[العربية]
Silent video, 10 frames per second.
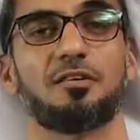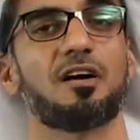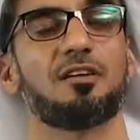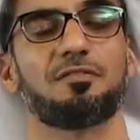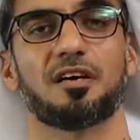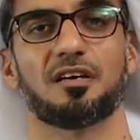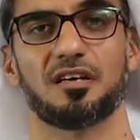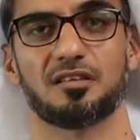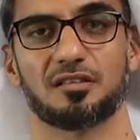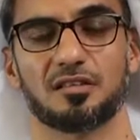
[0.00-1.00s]
تفائل في
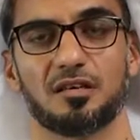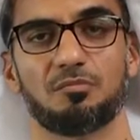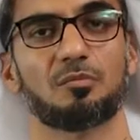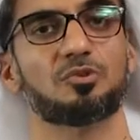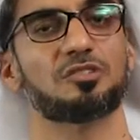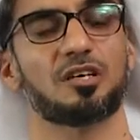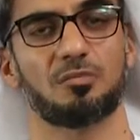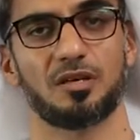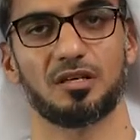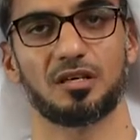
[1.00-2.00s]
حياتك
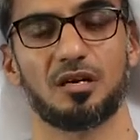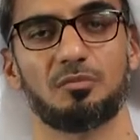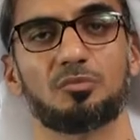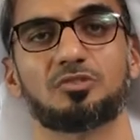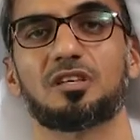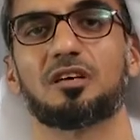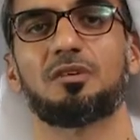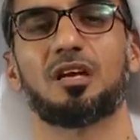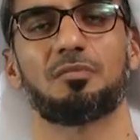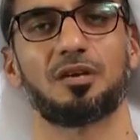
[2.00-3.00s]
بمستقبلك
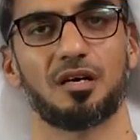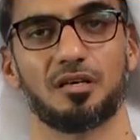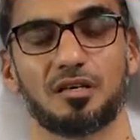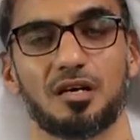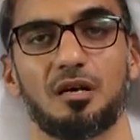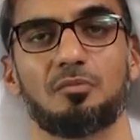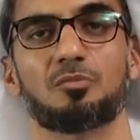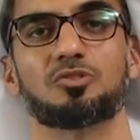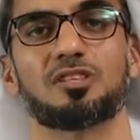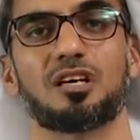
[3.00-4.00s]
بمستقبل أبنائك
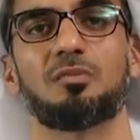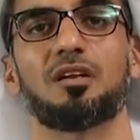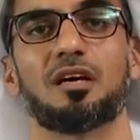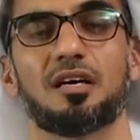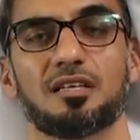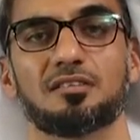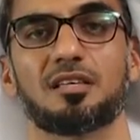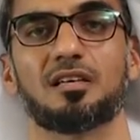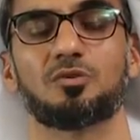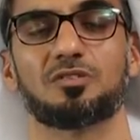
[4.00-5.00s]
بمستقبل
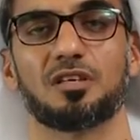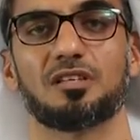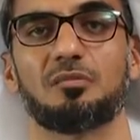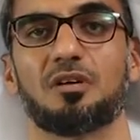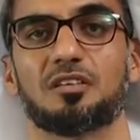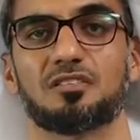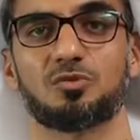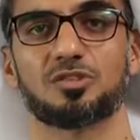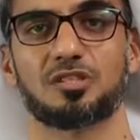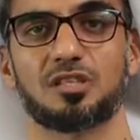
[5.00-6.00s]
حياتك الأسرية مع
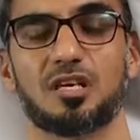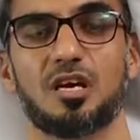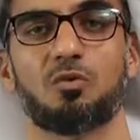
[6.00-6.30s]
زوجتك